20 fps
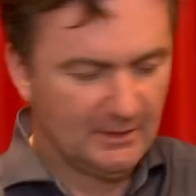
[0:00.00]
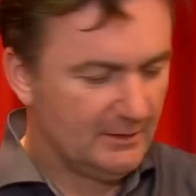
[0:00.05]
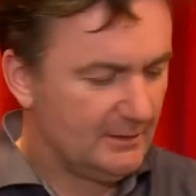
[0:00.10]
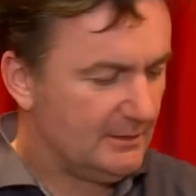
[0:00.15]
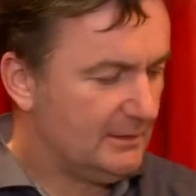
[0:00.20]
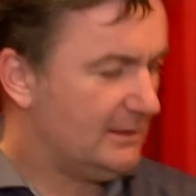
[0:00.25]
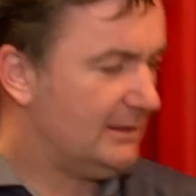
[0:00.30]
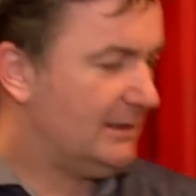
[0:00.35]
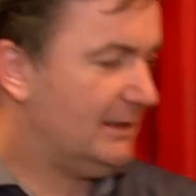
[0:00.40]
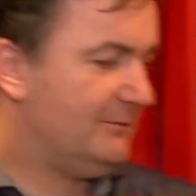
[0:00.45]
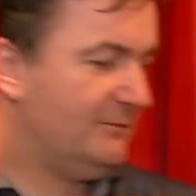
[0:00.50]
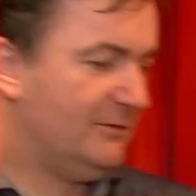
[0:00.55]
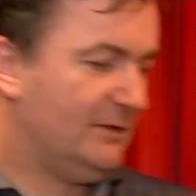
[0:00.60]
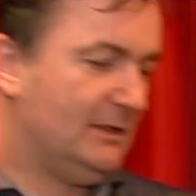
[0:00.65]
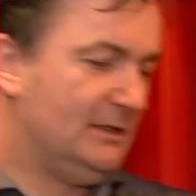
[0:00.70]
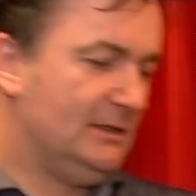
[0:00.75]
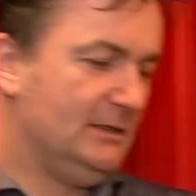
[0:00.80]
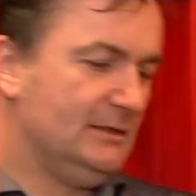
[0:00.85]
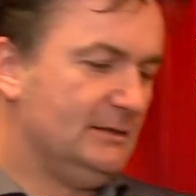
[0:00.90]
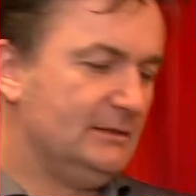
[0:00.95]
Dann haben wir
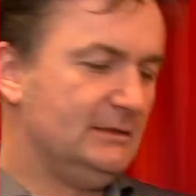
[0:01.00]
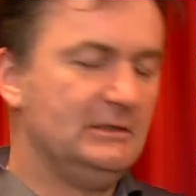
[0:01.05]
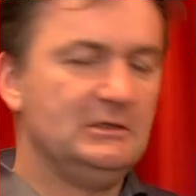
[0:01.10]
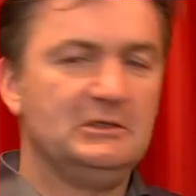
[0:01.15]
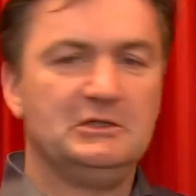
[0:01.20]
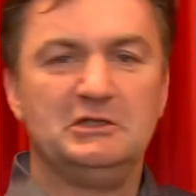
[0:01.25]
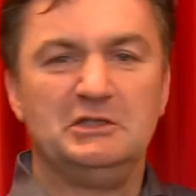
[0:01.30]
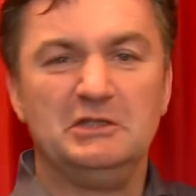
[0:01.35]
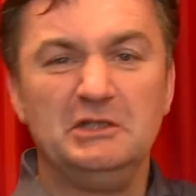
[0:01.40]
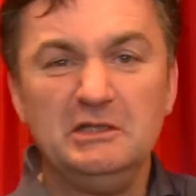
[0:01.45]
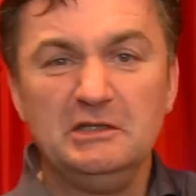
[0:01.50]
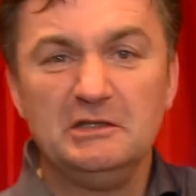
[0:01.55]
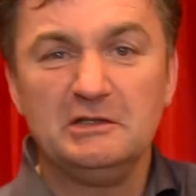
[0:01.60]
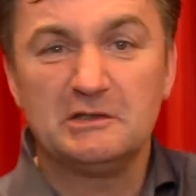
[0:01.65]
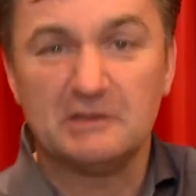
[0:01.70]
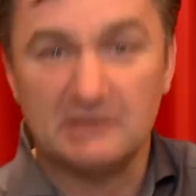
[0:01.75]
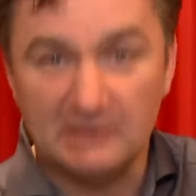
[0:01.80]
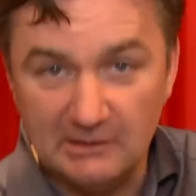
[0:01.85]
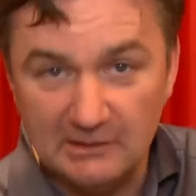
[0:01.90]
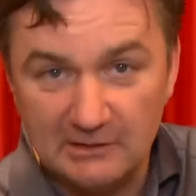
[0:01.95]
hier die
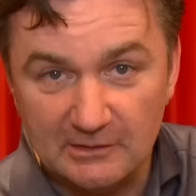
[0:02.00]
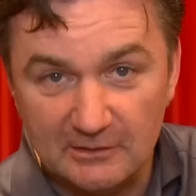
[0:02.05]
DC,